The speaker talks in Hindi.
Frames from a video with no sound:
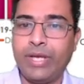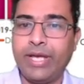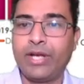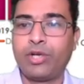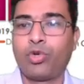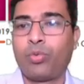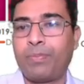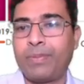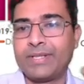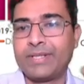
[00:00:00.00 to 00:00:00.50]

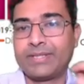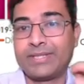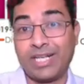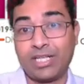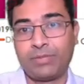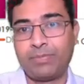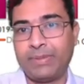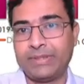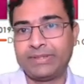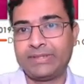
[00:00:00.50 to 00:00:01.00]
एक रुपये
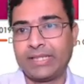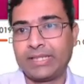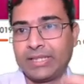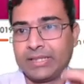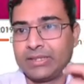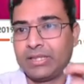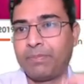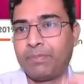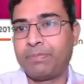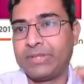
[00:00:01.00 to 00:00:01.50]
साठ पैसे
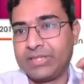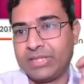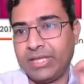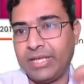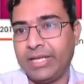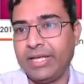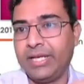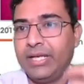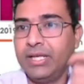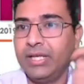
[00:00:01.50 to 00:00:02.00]
का था
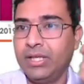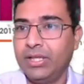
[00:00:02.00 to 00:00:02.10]
पिछले